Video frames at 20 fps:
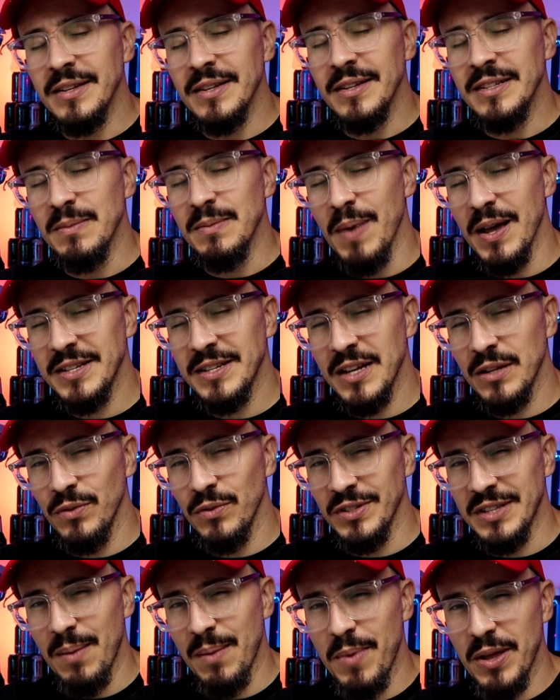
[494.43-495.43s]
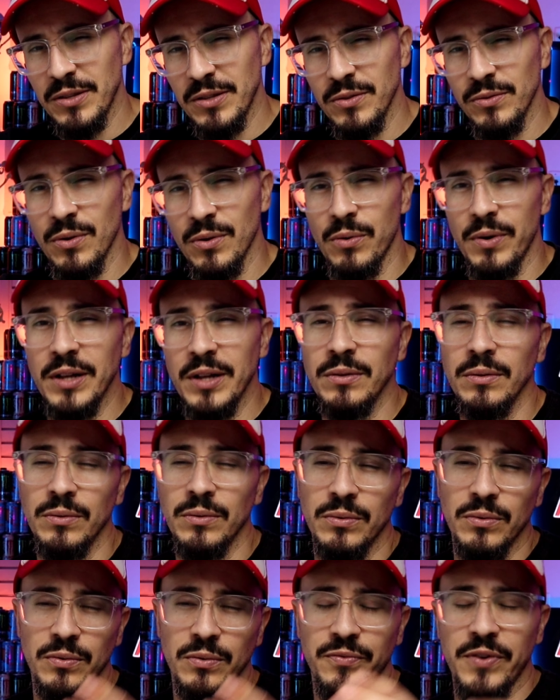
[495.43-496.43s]
a gente se baseando no ensinamento de Toretto
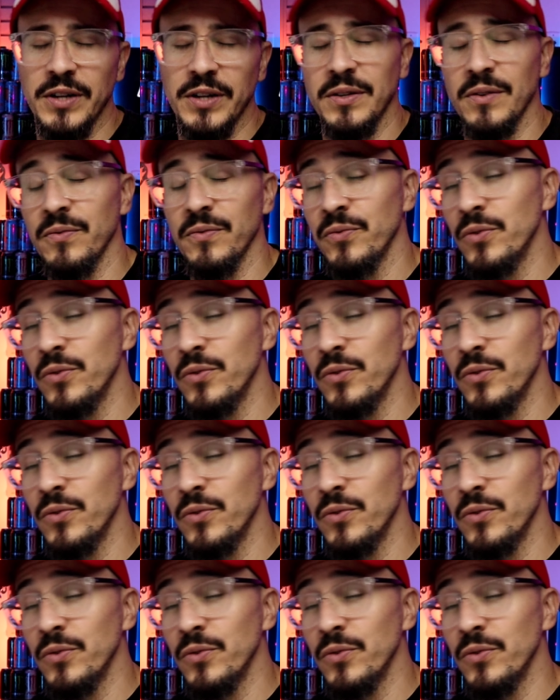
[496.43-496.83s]
do Fast and